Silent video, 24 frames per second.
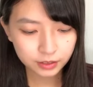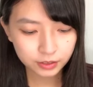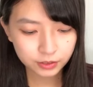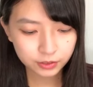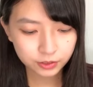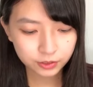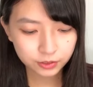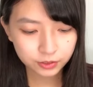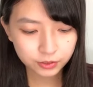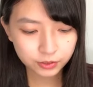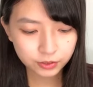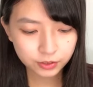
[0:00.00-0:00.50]

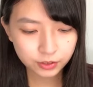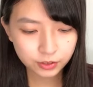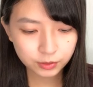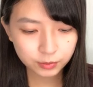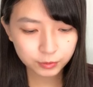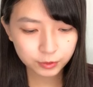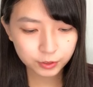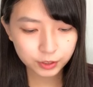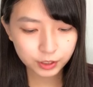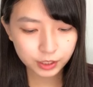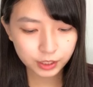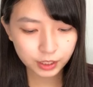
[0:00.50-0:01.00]
140
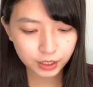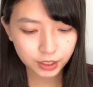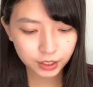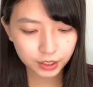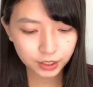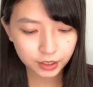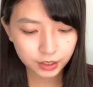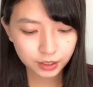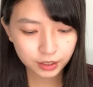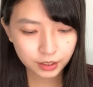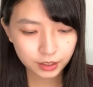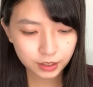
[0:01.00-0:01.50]
文字
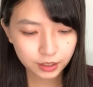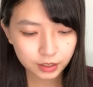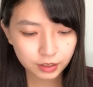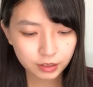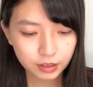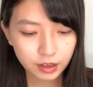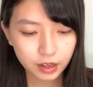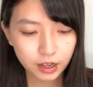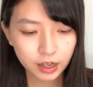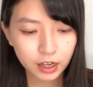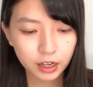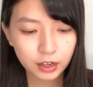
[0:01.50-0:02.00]
で
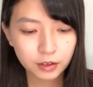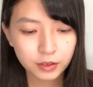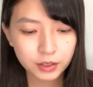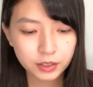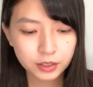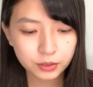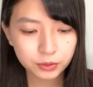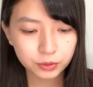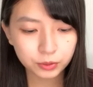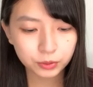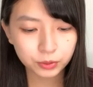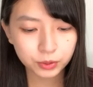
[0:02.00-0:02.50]
表
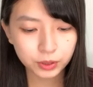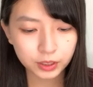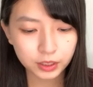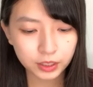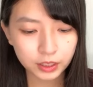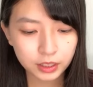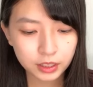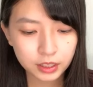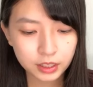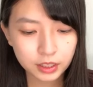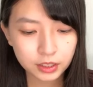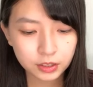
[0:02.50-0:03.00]
すことが
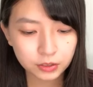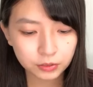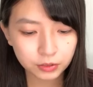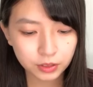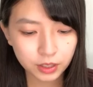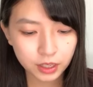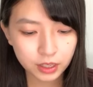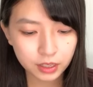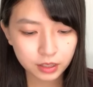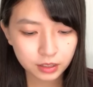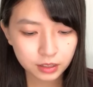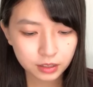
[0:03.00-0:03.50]
できんよ
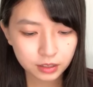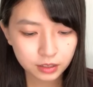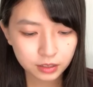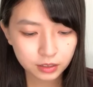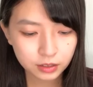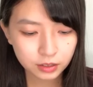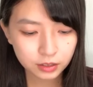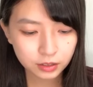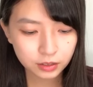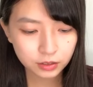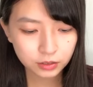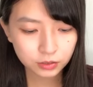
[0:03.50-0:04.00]
ね
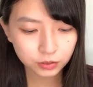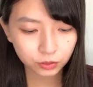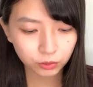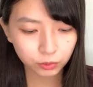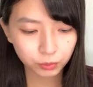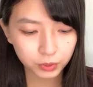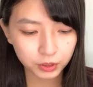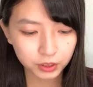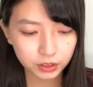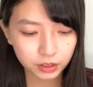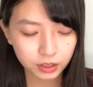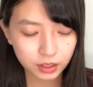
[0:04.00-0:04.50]
ちょっ
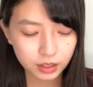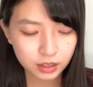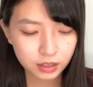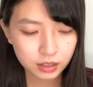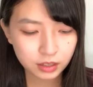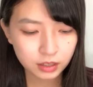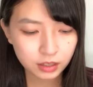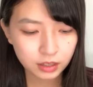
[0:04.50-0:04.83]
と待って